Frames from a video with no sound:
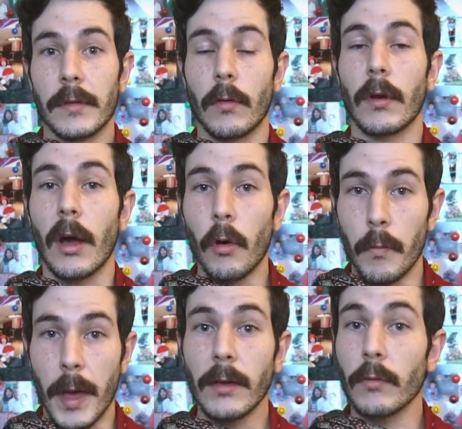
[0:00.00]
Você colocar o
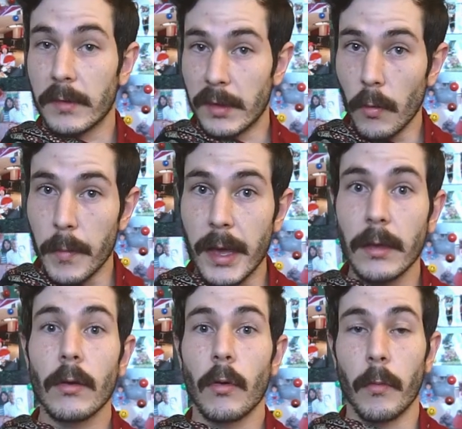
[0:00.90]
bem, o seu
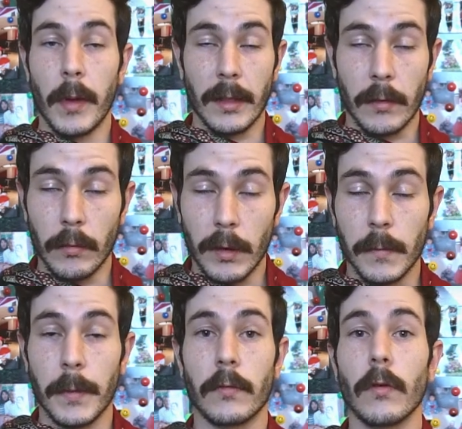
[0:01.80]
bem, o bem das
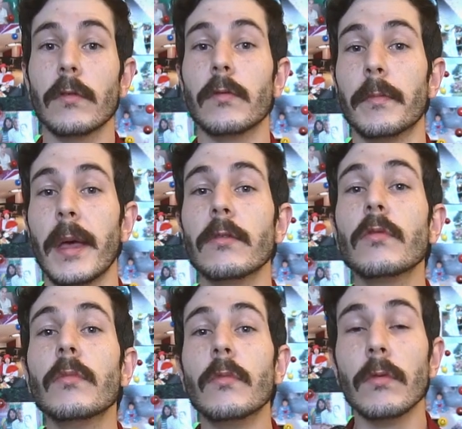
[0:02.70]
outras pessoas, o bem
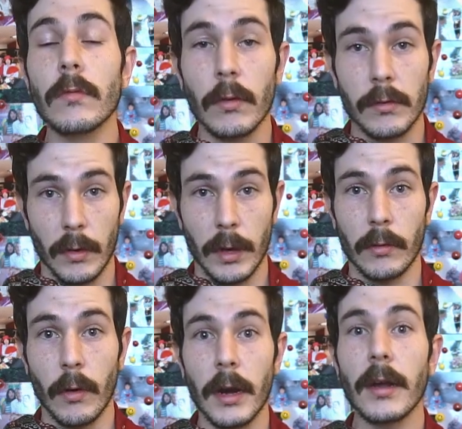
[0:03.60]
do mundo ao seu
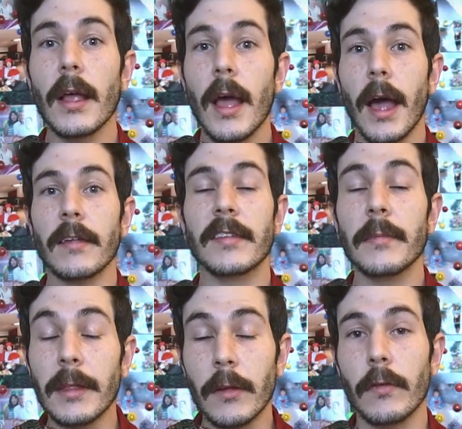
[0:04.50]
redor,
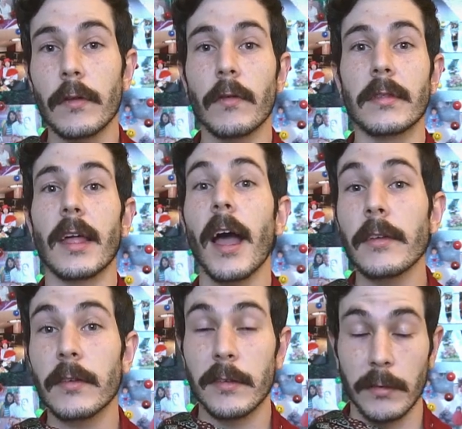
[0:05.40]
acima das suas
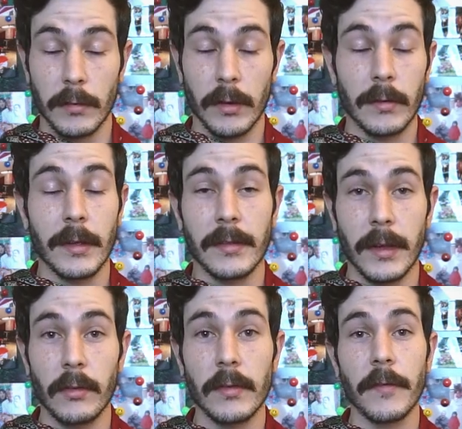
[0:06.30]
vontades e dos seus
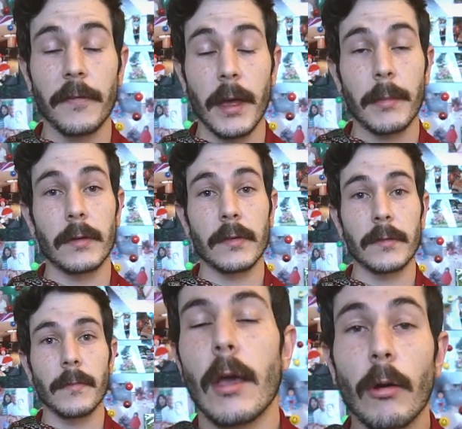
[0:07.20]
desejos
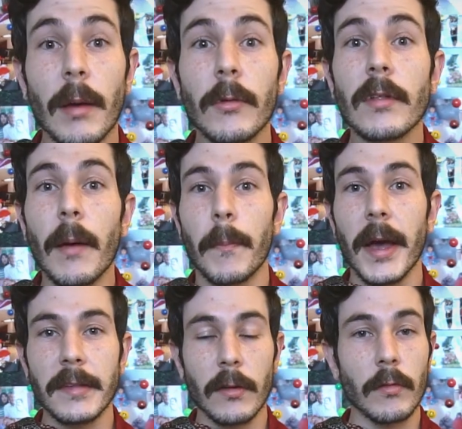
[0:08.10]
efêmeros. É o caminho da
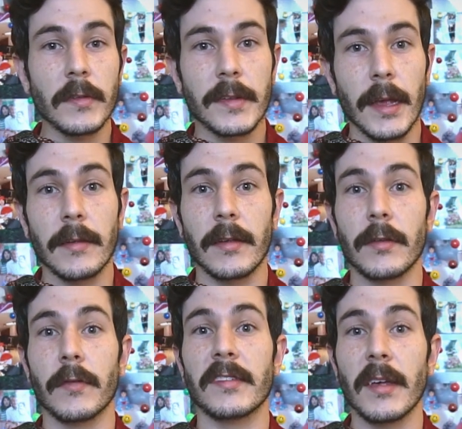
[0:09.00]
paz da consciência,
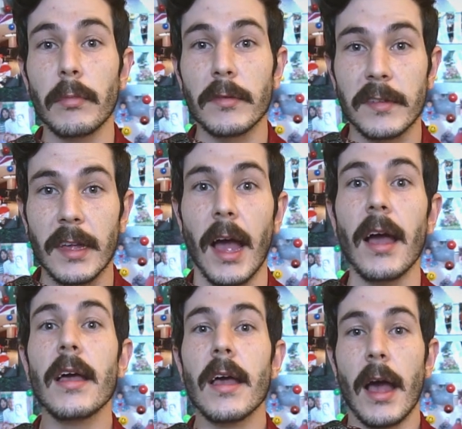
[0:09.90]
de você
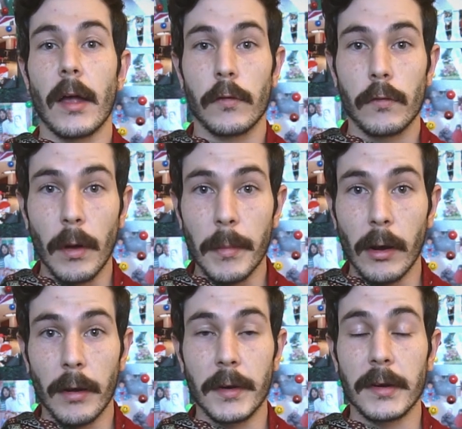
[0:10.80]
buscar a sua
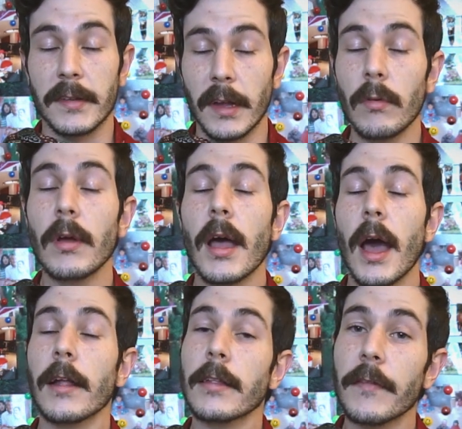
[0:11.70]
melhor versão
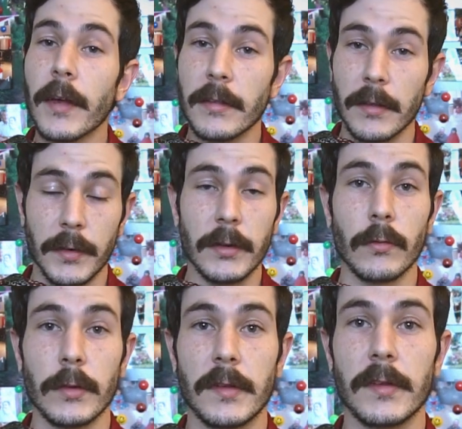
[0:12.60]
através das
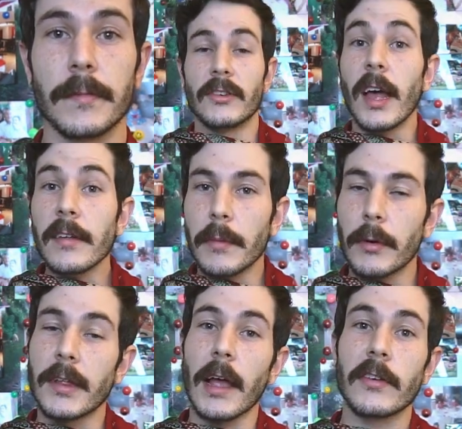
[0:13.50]
virtudes. Já as
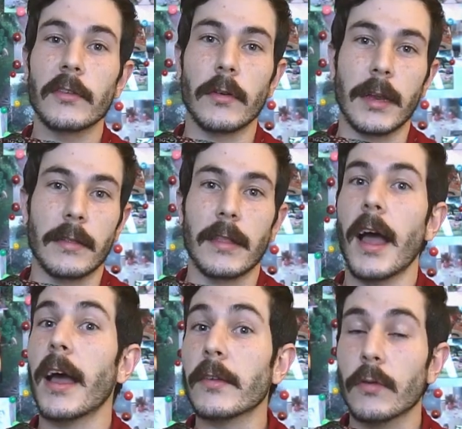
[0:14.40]
abordagens
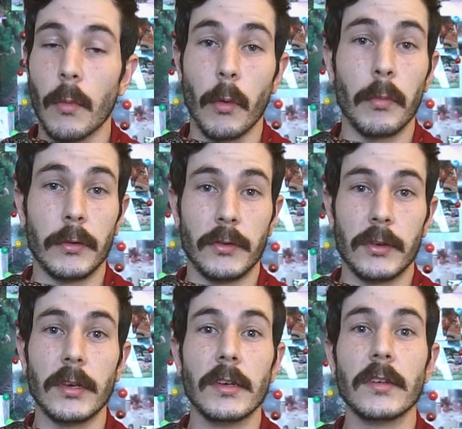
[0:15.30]
orientais, como o
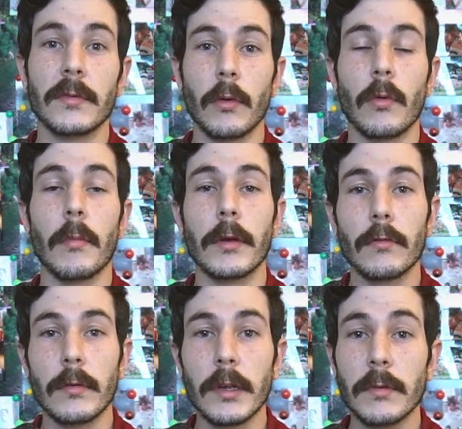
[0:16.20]
budismo, como o
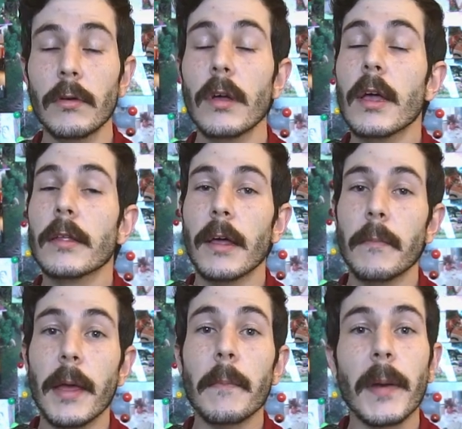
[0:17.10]
hinduísmo,
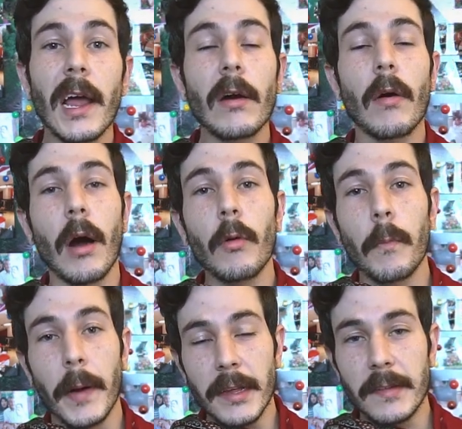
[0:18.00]
também pregam algo
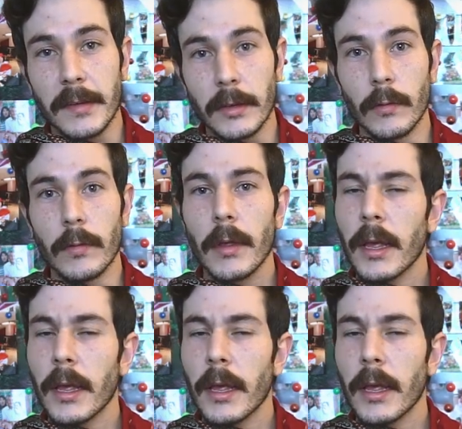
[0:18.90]
parecido.